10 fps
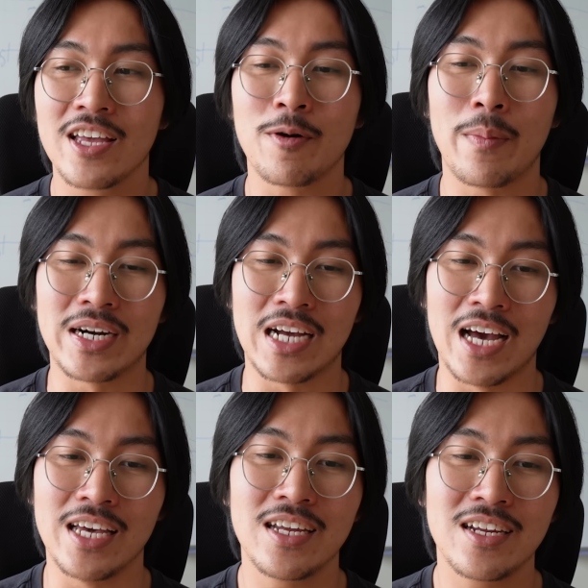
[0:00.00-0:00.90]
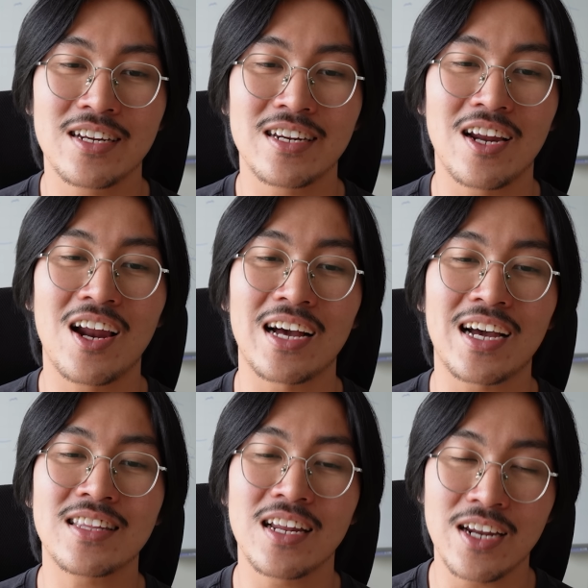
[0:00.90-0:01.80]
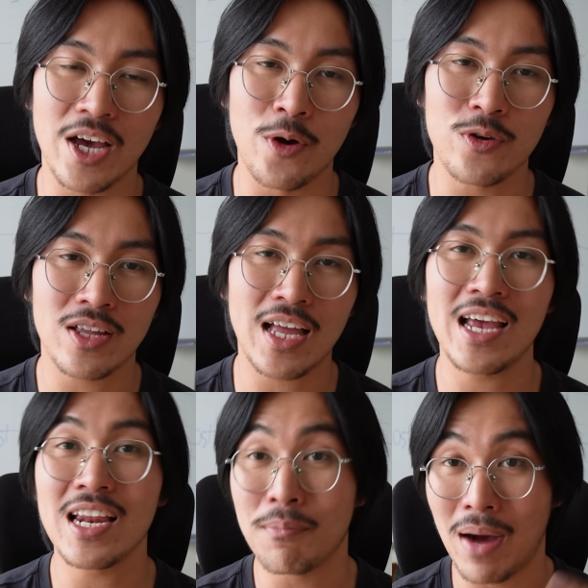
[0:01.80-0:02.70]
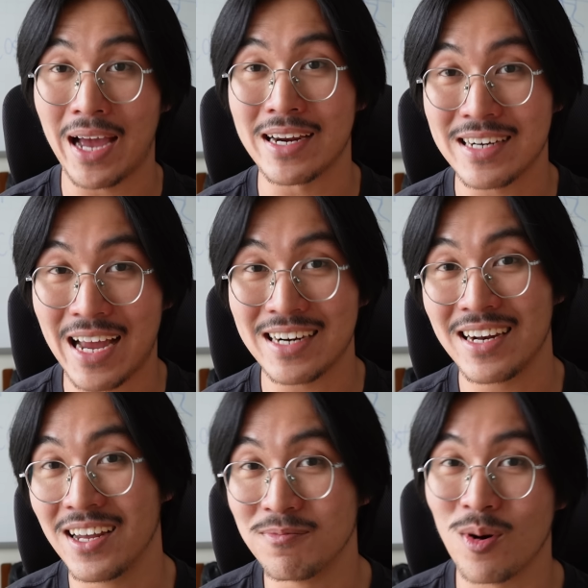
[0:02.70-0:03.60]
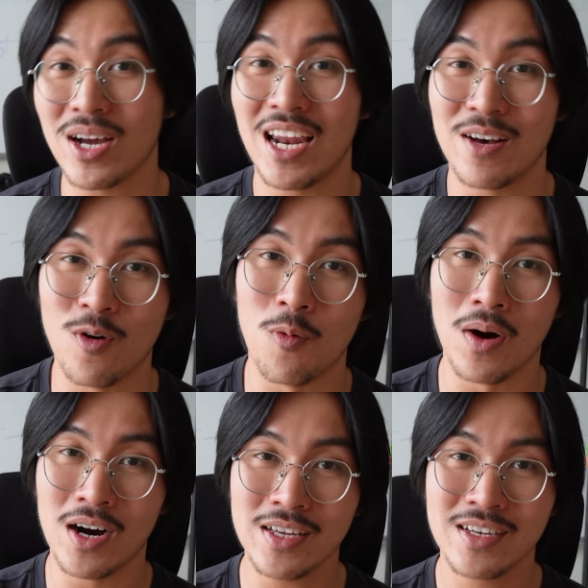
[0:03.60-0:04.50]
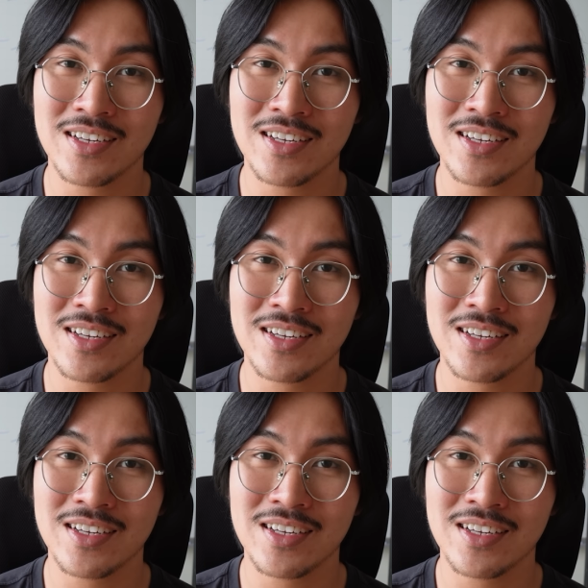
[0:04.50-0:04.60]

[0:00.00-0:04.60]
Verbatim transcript: nhưng mà mình nghĩ đó là cái tín hiệu cho thấy là bạn đang lên một cái level mới.